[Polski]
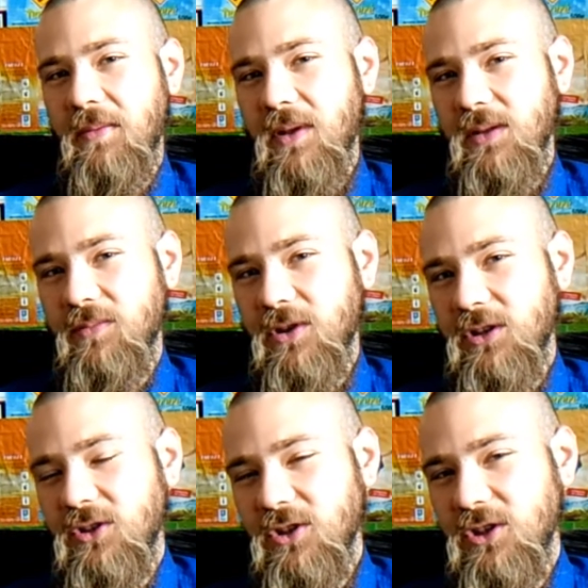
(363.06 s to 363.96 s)
mate ponad
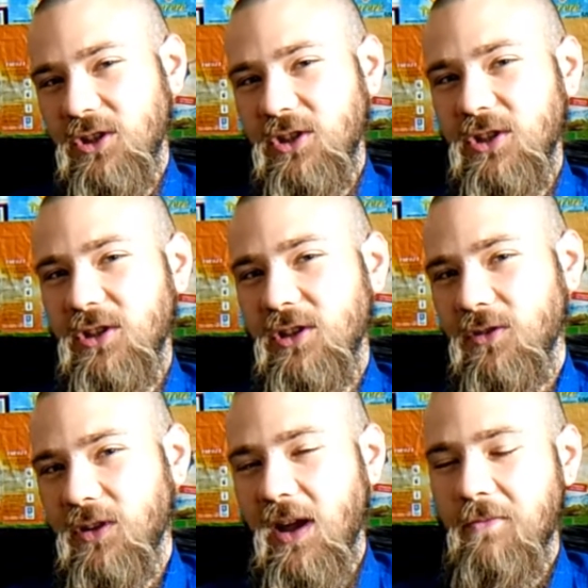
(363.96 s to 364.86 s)
30
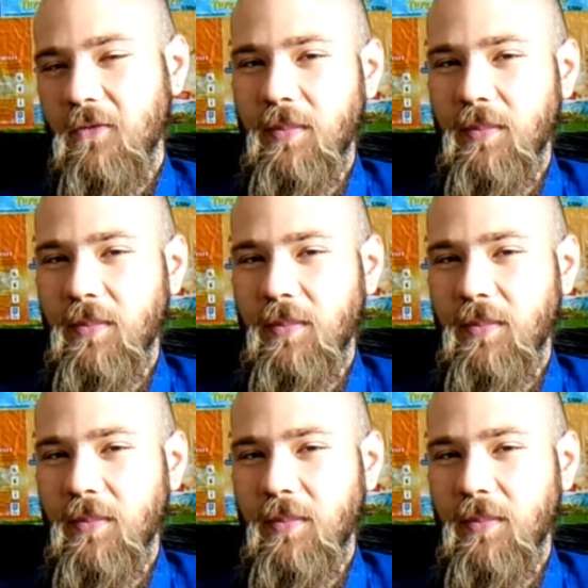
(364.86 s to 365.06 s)
kg,